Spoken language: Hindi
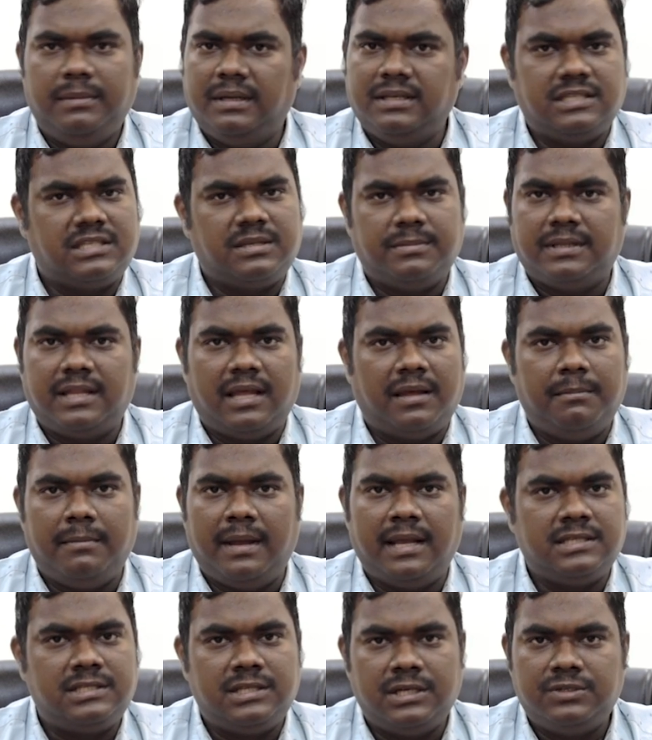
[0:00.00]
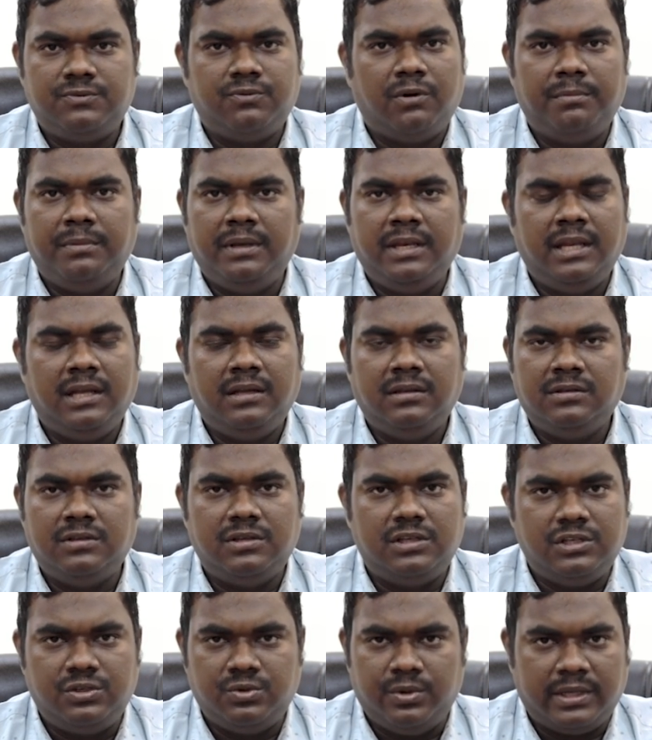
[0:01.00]
मैंने जैसे बताया मैन सर्च फॉर मीनिंग
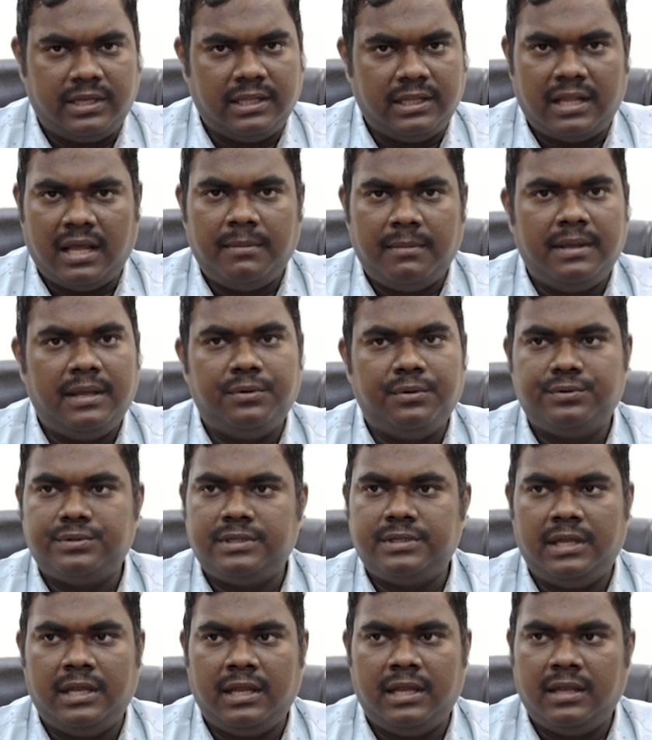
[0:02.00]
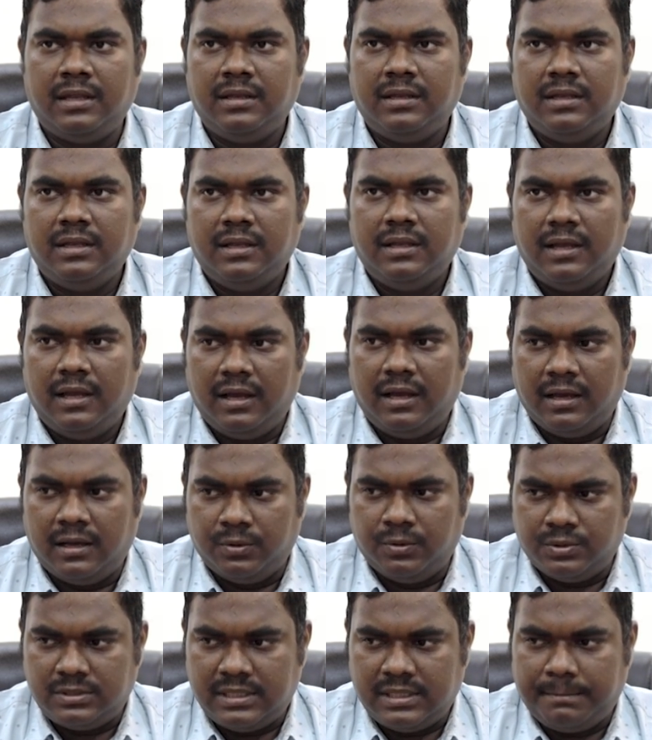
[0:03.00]
जो एक किताब है उसने
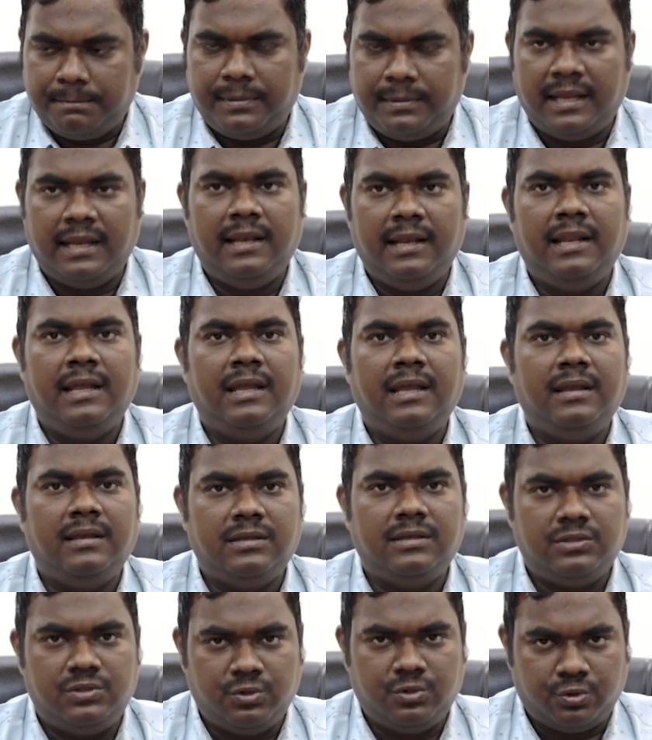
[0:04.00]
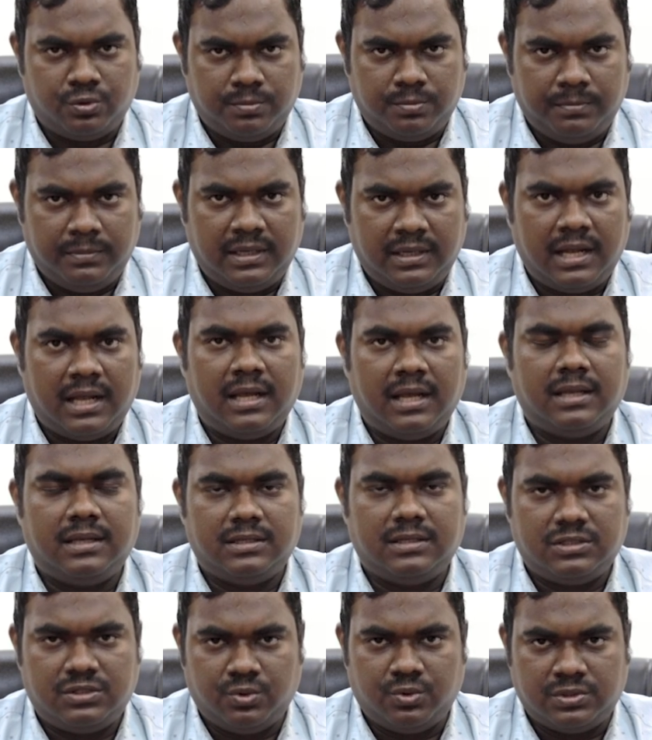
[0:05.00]
उससे पहले जो मेरा
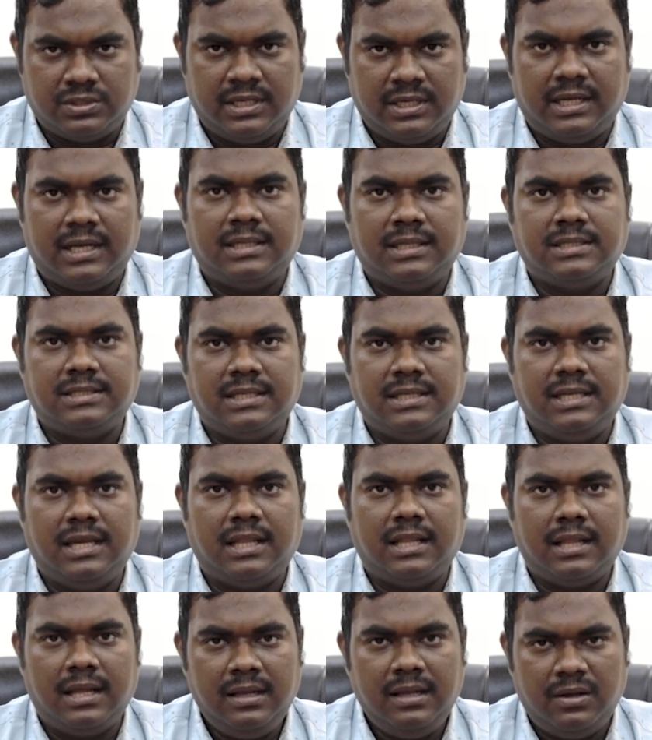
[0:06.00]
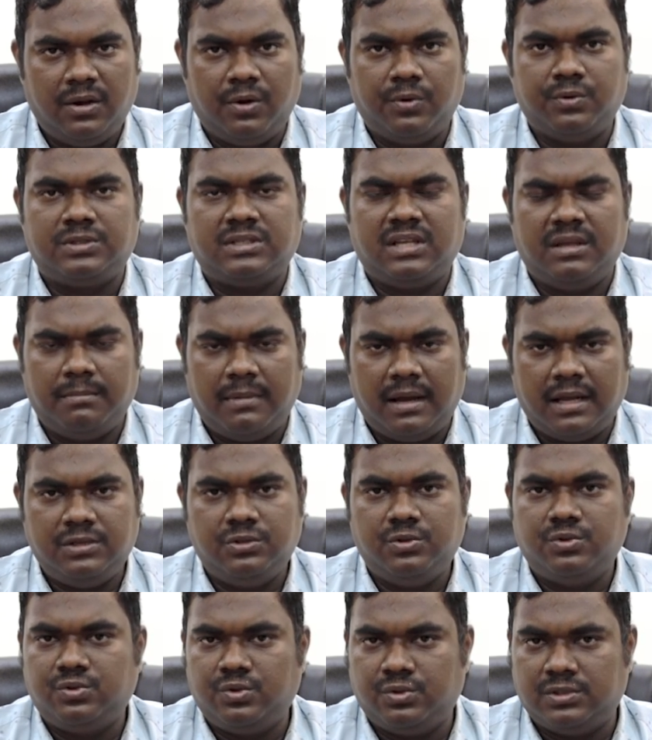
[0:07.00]
सोचने का नज़रिया था और उसके
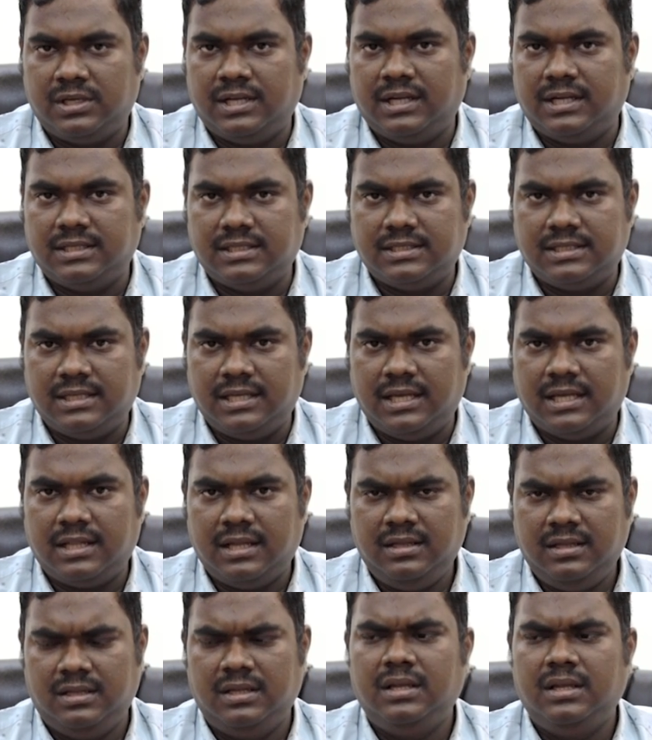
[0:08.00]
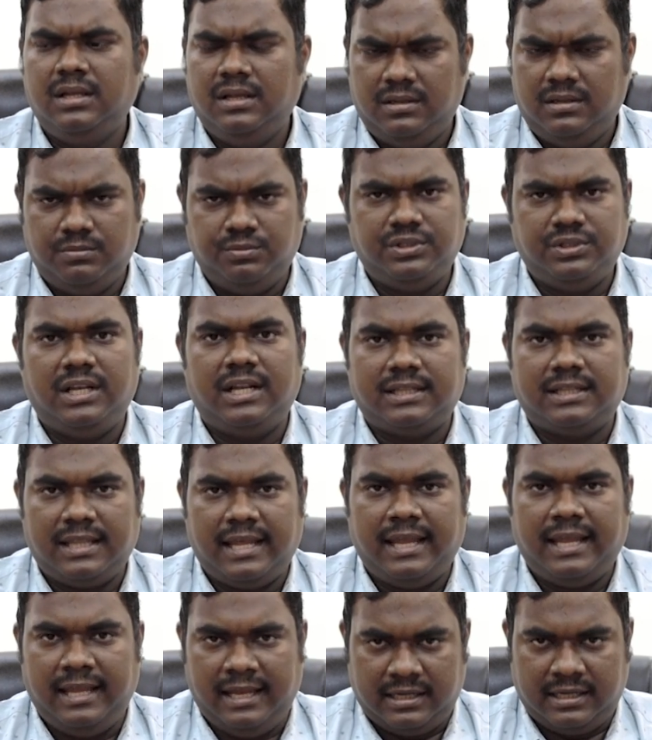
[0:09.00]
बाद जो सोचने का नज़रिया था मुझे
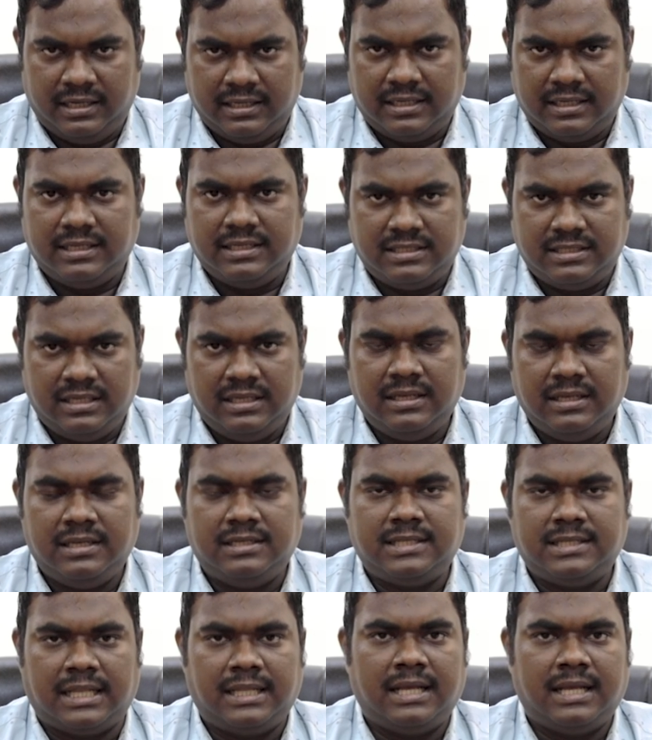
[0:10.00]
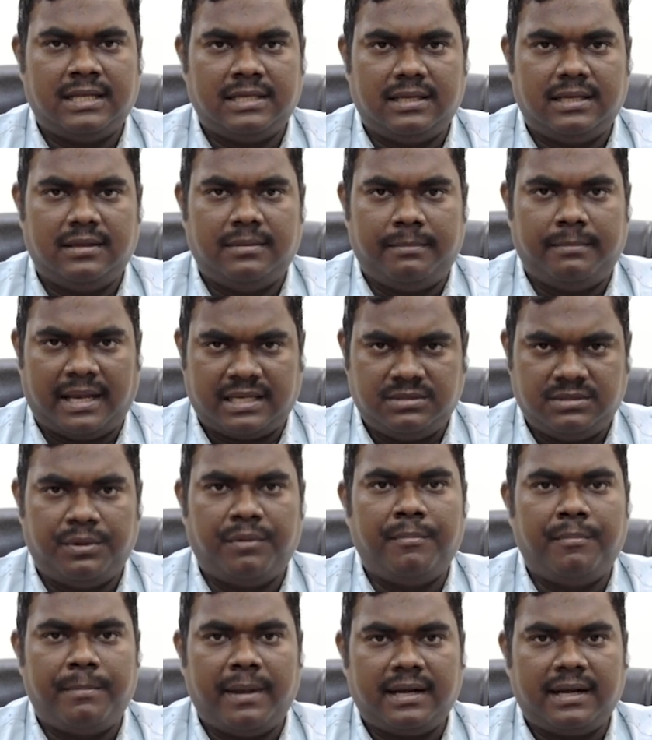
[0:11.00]
लगता है एक अगर किसी ने ज़्यादा
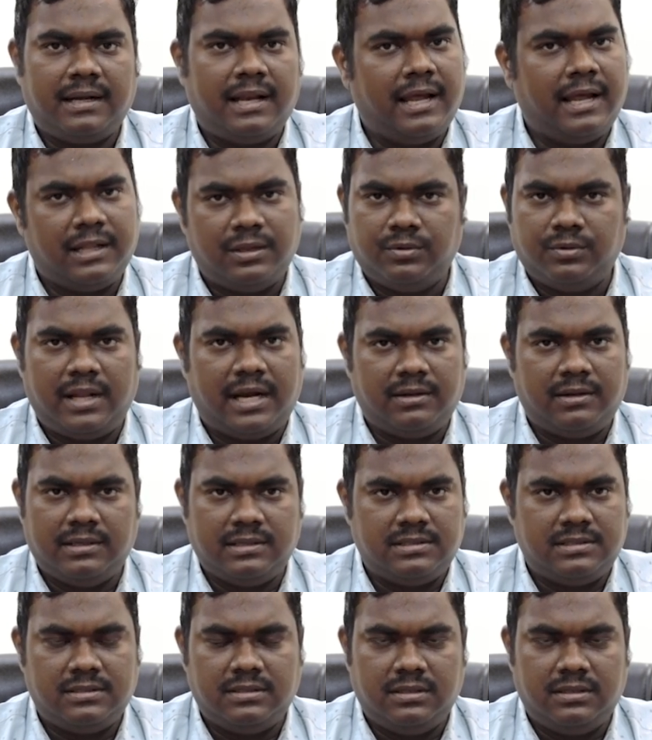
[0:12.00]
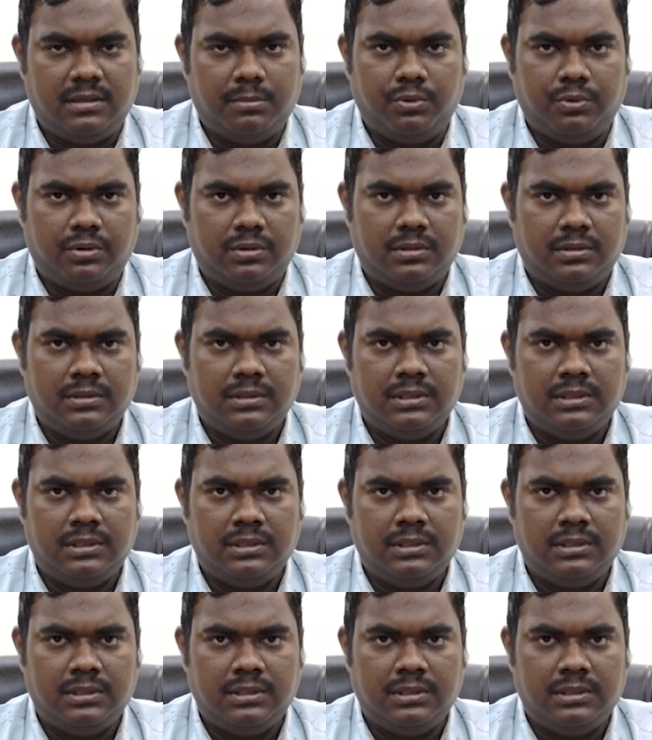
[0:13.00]
मैक्सिमम इम्पैक्ट लाया है तो दैट इज़ द बुक